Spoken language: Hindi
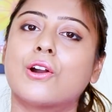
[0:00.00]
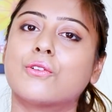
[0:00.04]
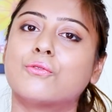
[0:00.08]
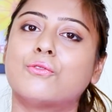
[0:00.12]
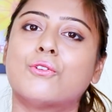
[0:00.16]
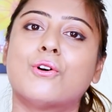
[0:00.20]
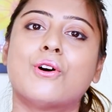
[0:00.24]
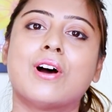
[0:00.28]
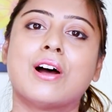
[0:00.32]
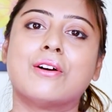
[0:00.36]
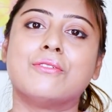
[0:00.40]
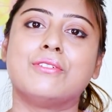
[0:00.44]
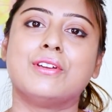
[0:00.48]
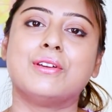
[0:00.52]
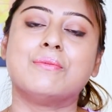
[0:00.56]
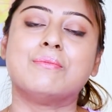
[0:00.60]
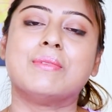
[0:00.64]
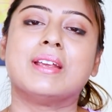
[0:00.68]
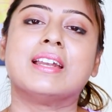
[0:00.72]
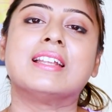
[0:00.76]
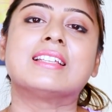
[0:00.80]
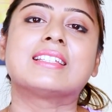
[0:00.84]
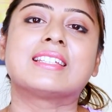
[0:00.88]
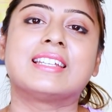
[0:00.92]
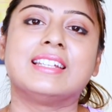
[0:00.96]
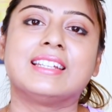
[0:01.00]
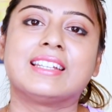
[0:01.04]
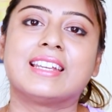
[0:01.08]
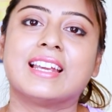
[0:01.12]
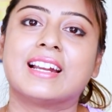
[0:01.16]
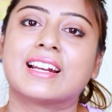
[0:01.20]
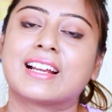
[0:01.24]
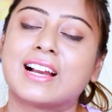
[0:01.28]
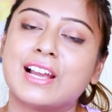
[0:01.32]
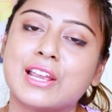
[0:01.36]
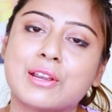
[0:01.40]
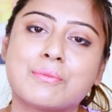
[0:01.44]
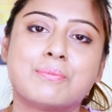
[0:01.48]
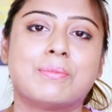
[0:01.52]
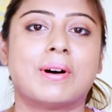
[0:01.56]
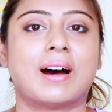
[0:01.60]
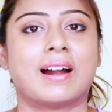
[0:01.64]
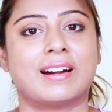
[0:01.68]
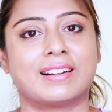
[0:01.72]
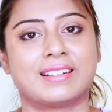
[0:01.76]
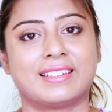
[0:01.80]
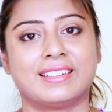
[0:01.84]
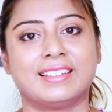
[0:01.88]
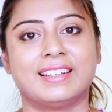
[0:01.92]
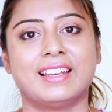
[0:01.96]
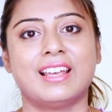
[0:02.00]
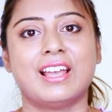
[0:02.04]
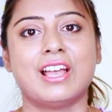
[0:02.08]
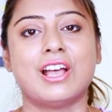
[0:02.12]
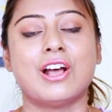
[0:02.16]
और वो अभी मेरे स्किन केयर का एक पार्ट है